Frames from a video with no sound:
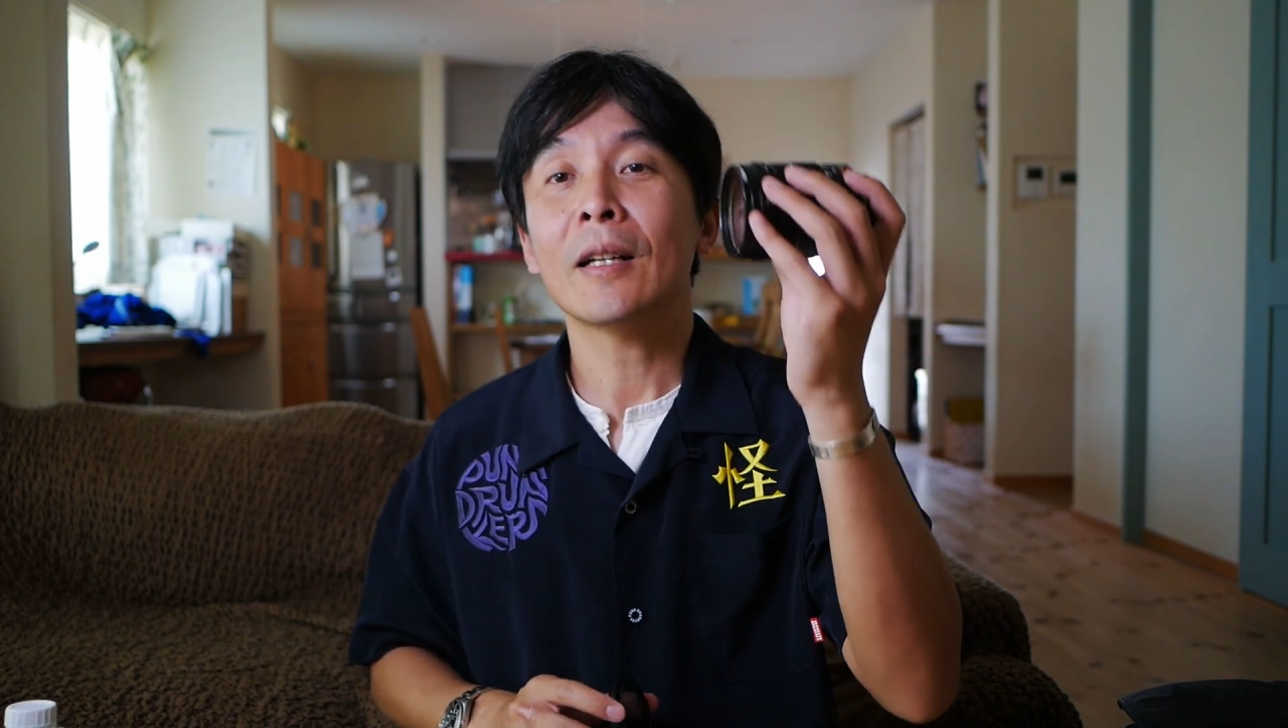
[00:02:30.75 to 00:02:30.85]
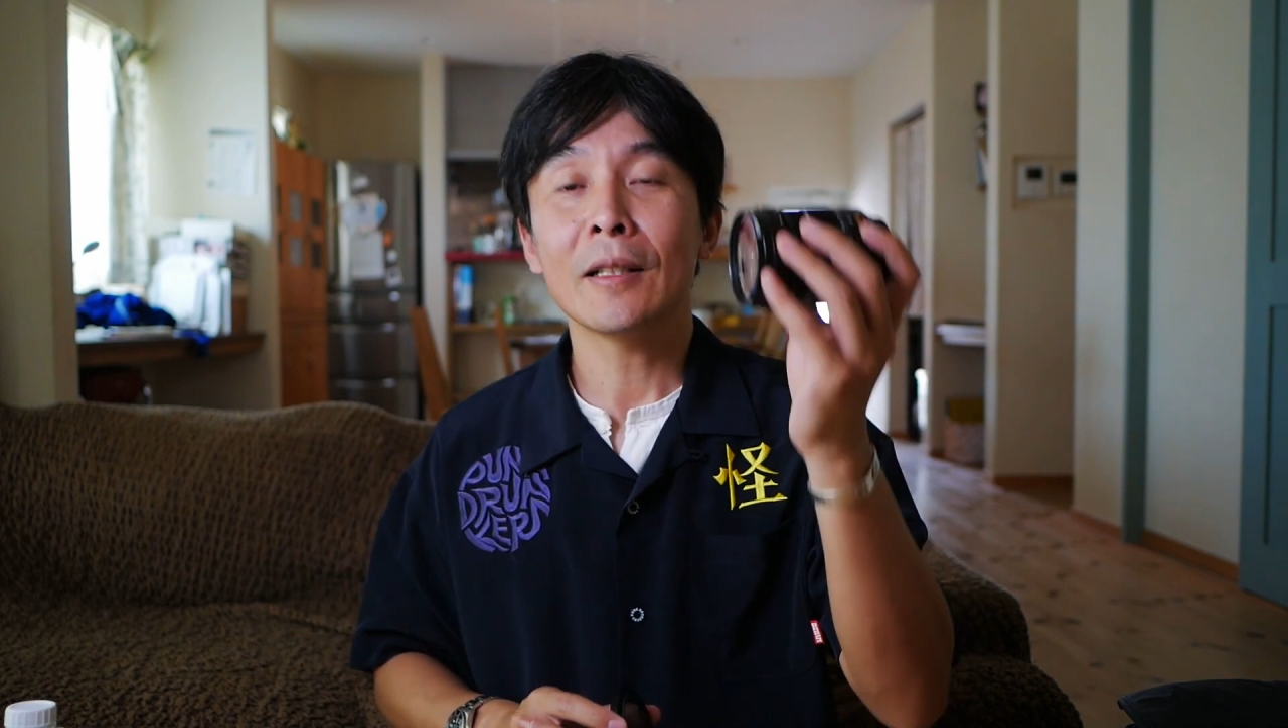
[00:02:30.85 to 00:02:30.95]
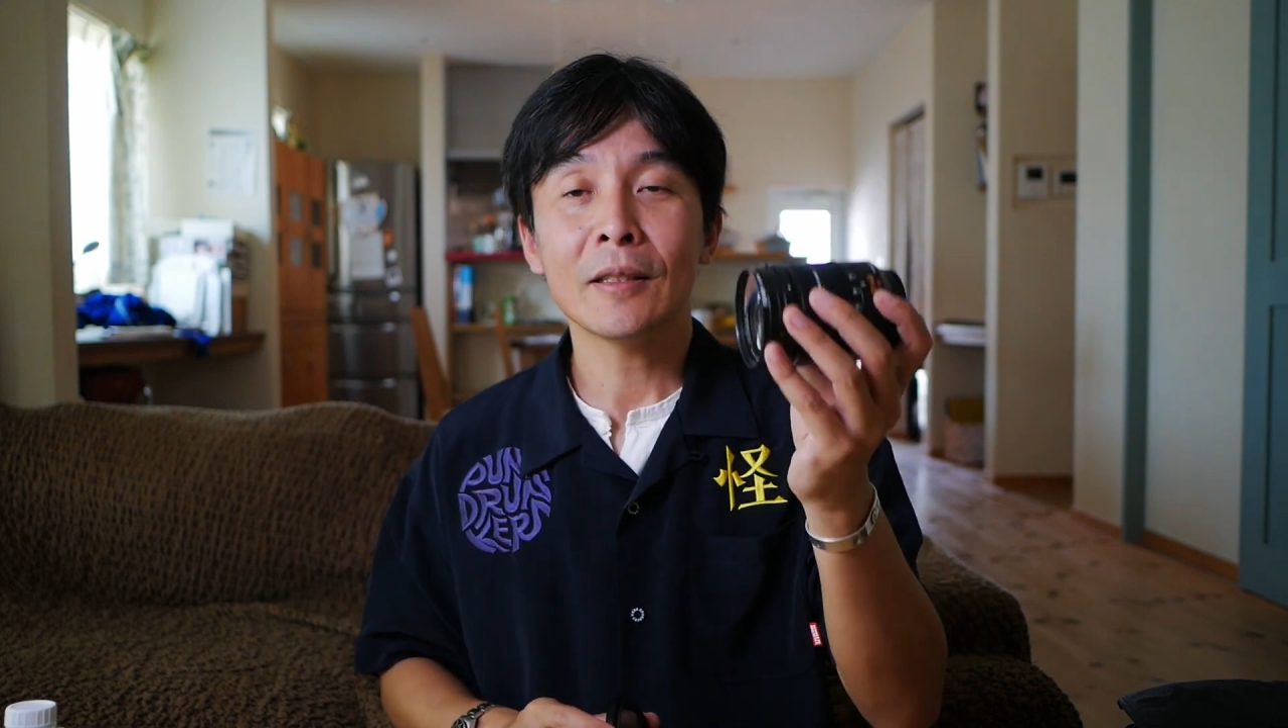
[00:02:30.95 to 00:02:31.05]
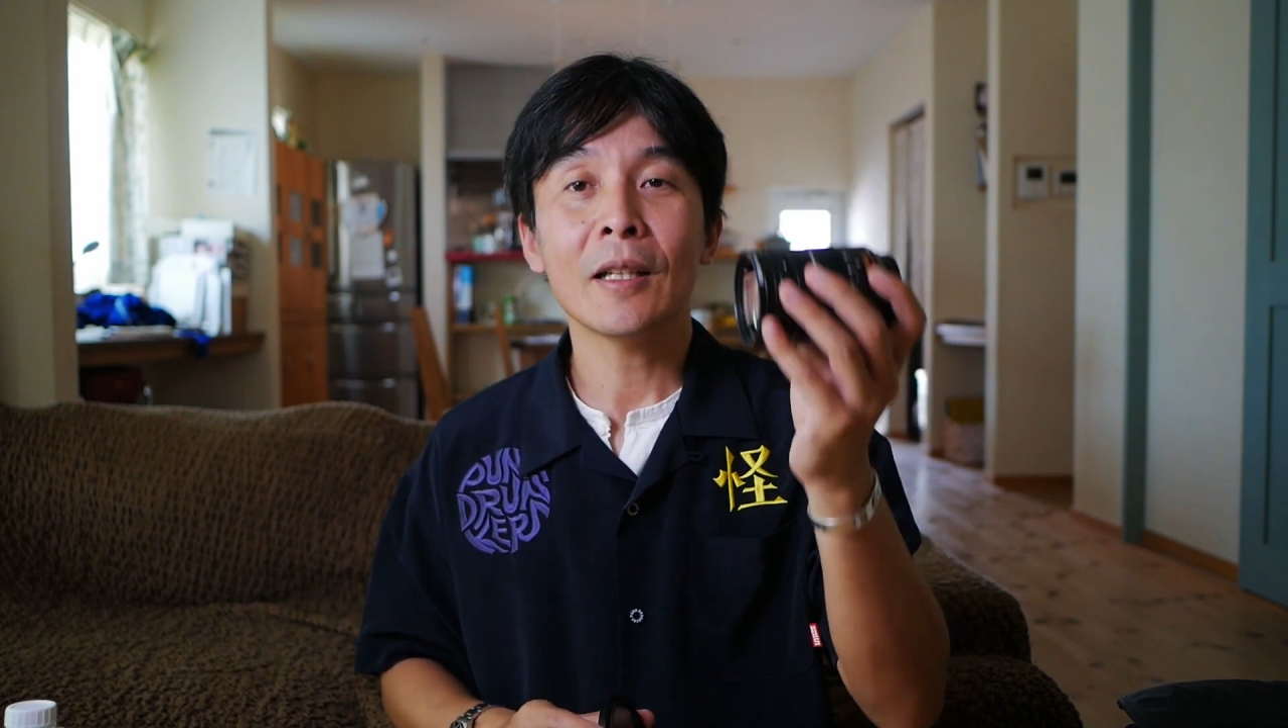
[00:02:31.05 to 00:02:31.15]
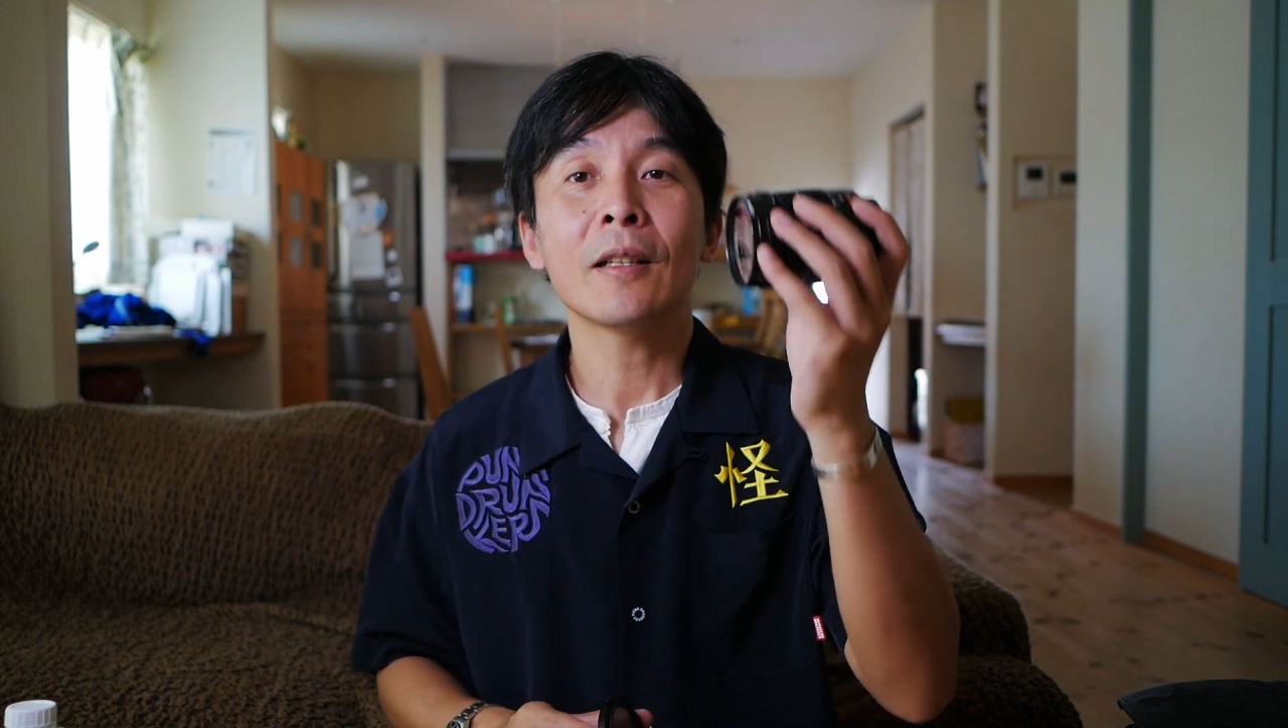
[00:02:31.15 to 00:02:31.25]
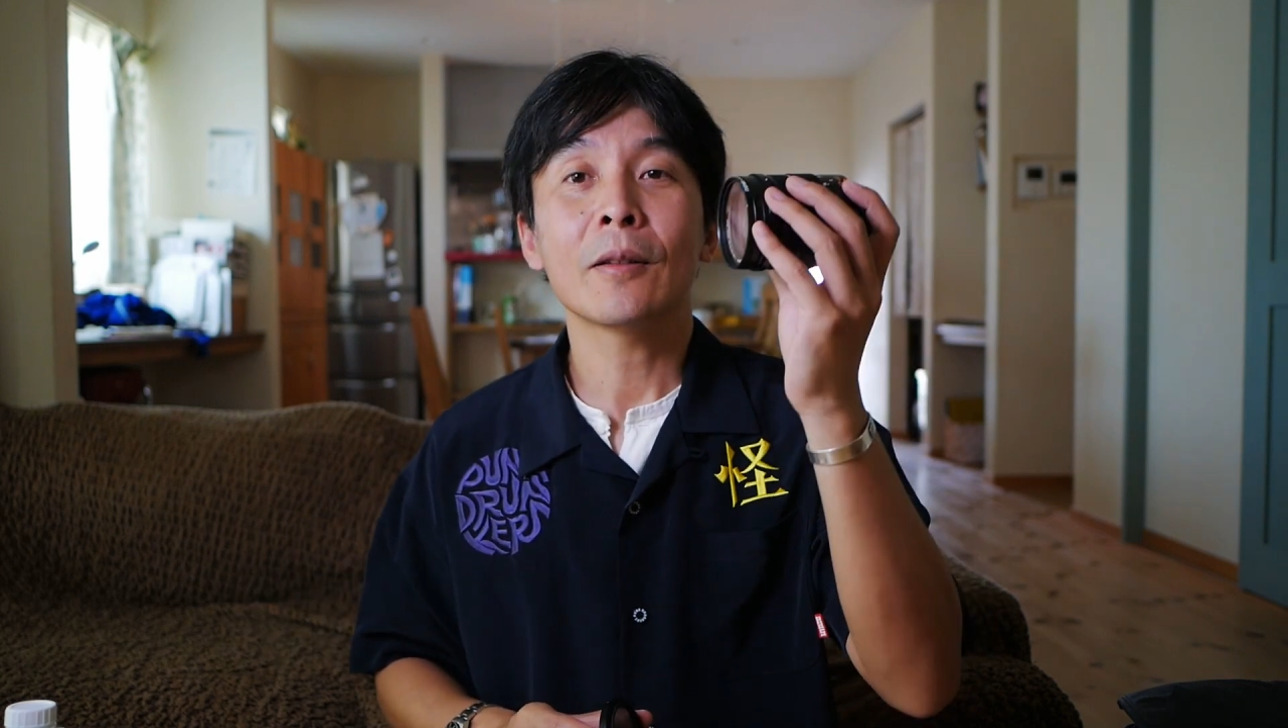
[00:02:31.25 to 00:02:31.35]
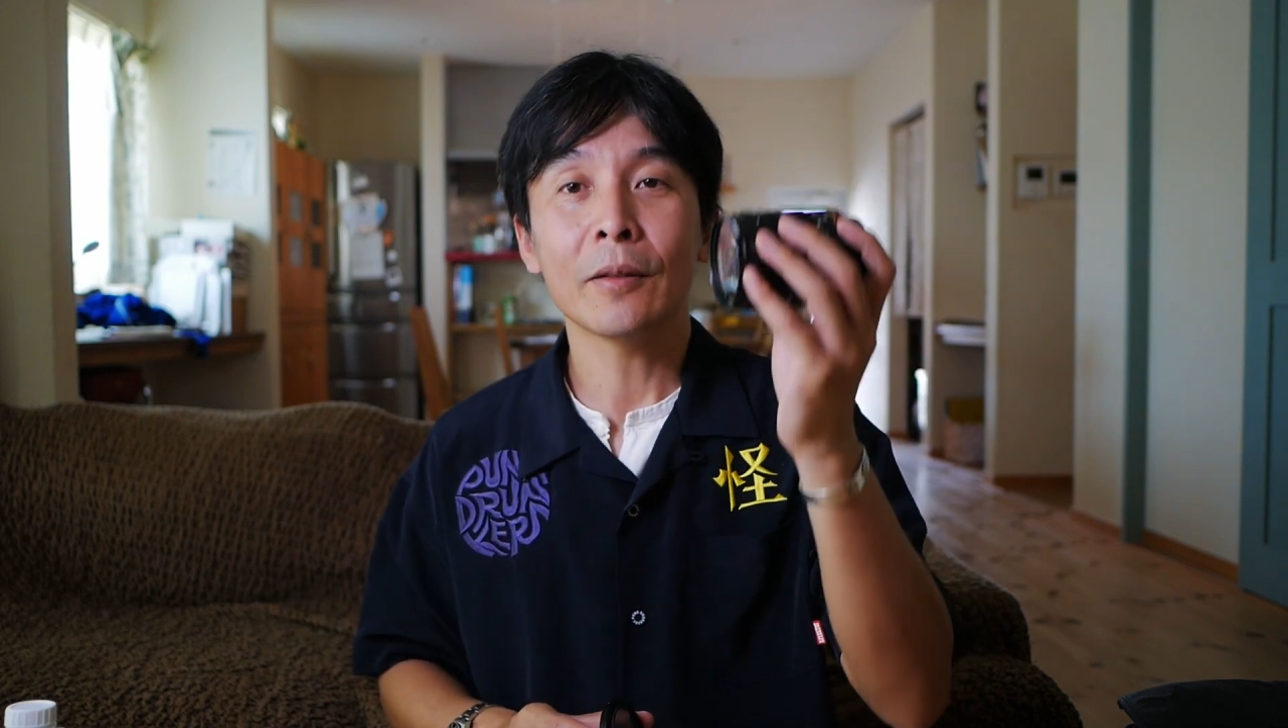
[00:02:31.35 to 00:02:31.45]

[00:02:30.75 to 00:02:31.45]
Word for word: 感じで